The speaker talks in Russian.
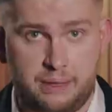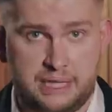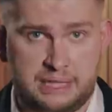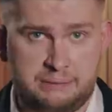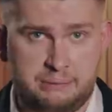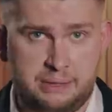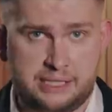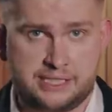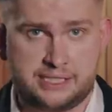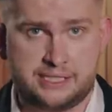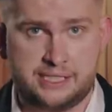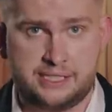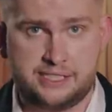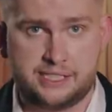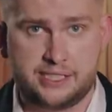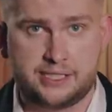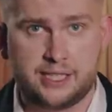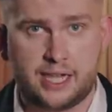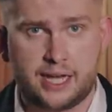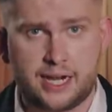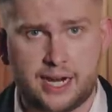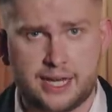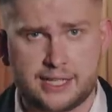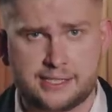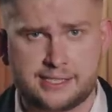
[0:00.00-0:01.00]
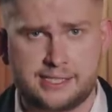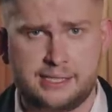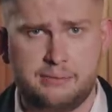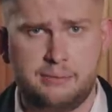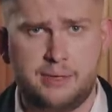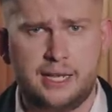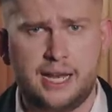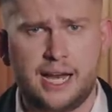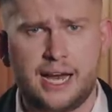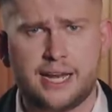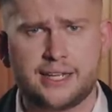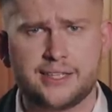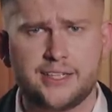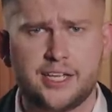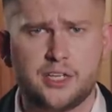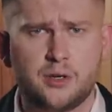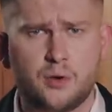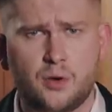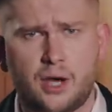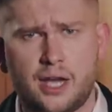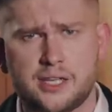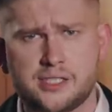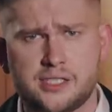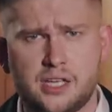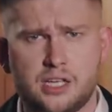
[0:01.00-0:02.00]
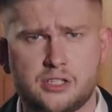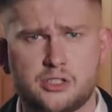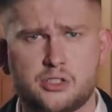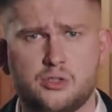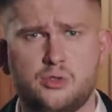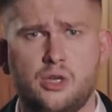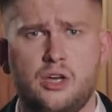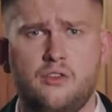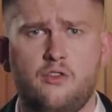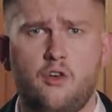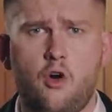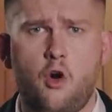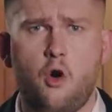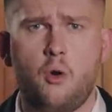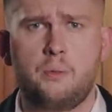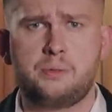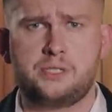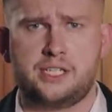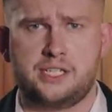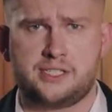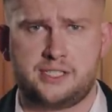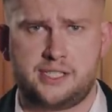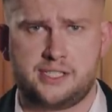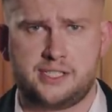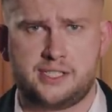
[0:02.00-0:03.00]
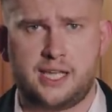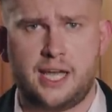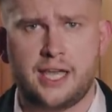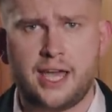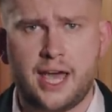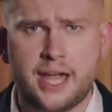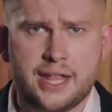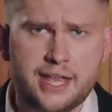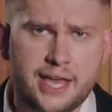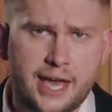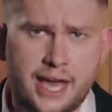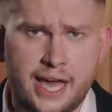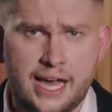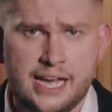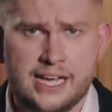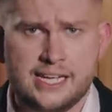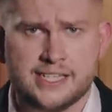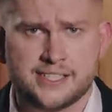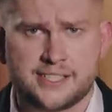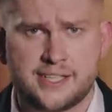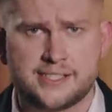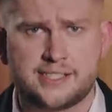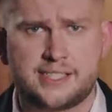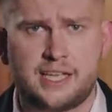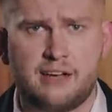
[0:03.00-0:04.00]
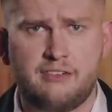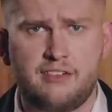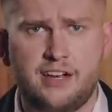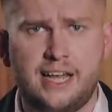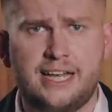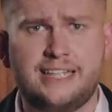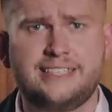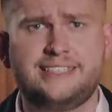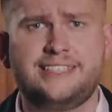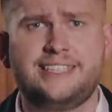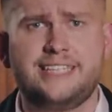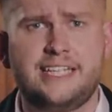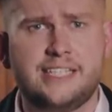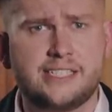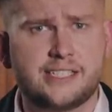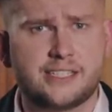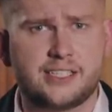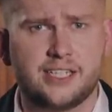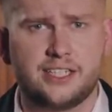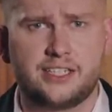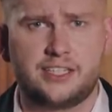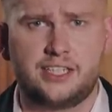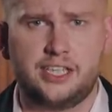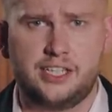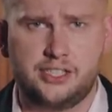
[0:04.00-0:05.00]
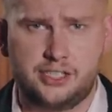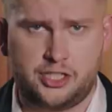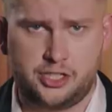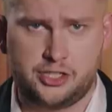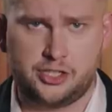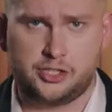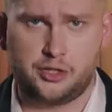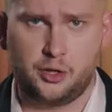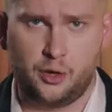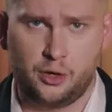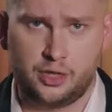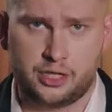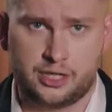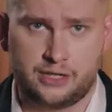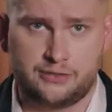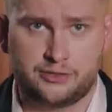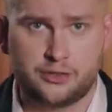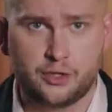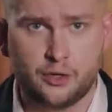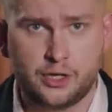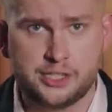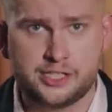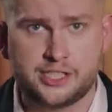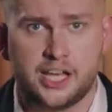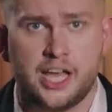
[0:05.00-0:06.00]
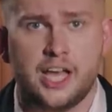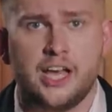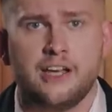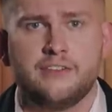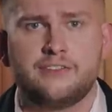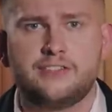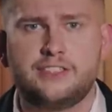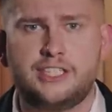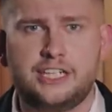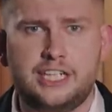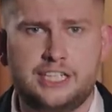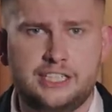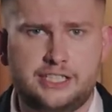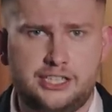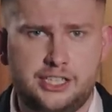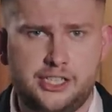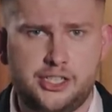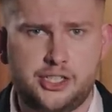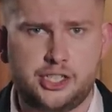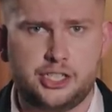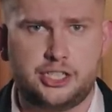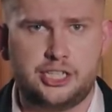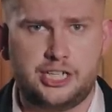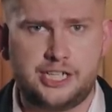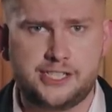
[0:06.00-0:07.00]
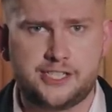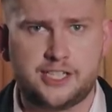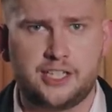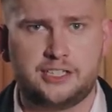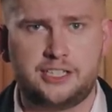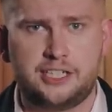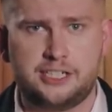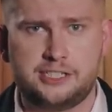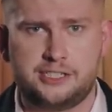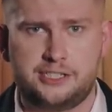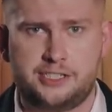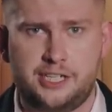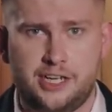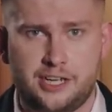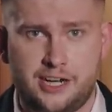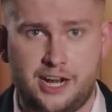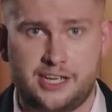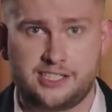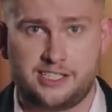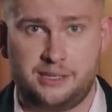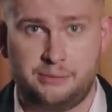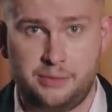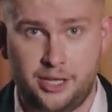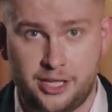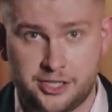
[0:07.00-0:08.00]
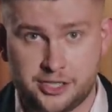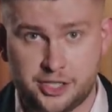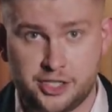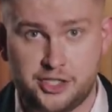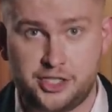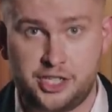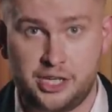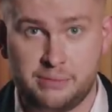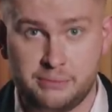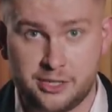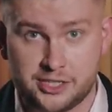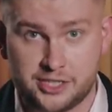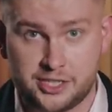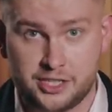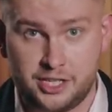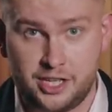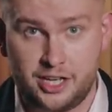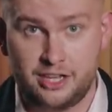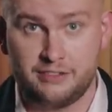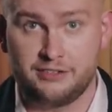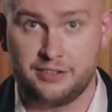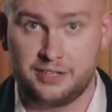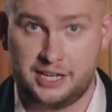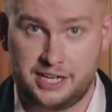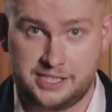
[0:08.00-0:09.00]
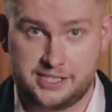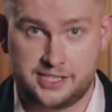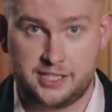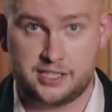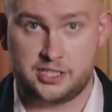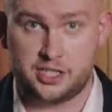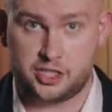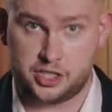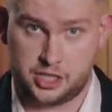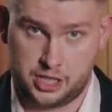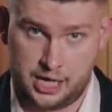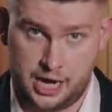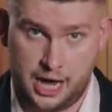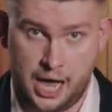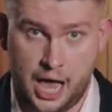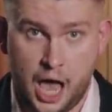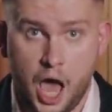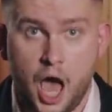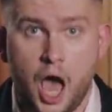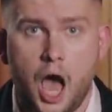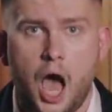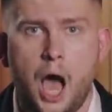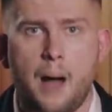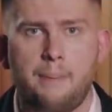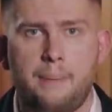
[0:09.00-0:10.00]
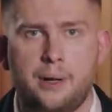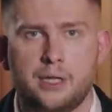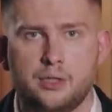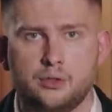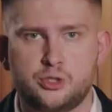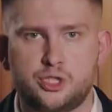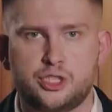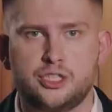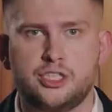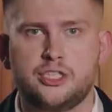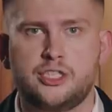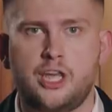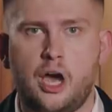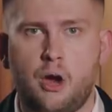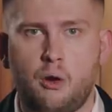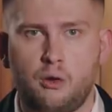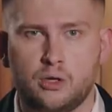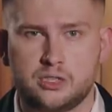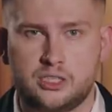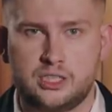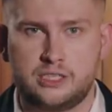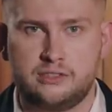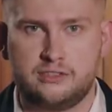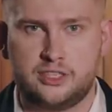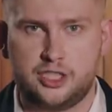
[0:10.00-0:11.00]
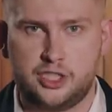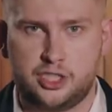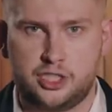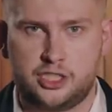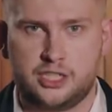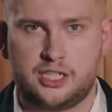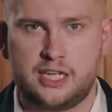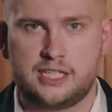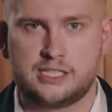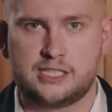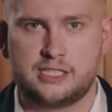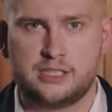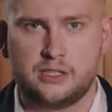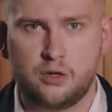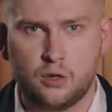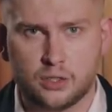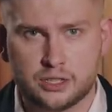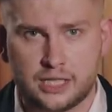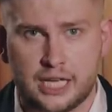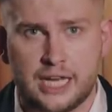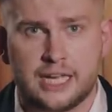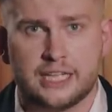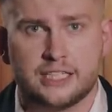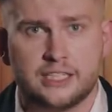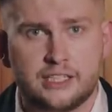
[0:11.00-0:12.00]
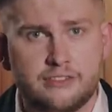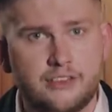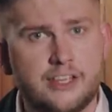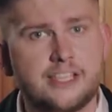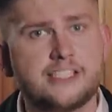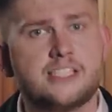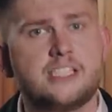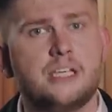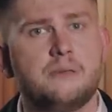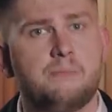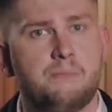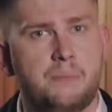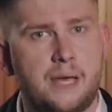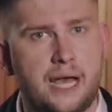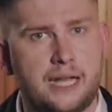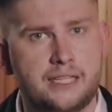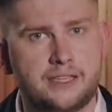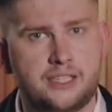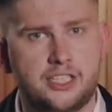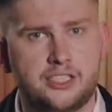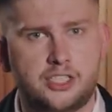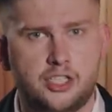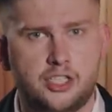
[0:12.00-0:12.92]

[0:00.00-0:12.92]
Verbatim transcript: в подписанной декларации миллиардер указал, что его общее состояние составляет 300 тысяч долларов, то есть в 3333 раза меньше, чем оценили власти США, а полученный доход за 2013 год 205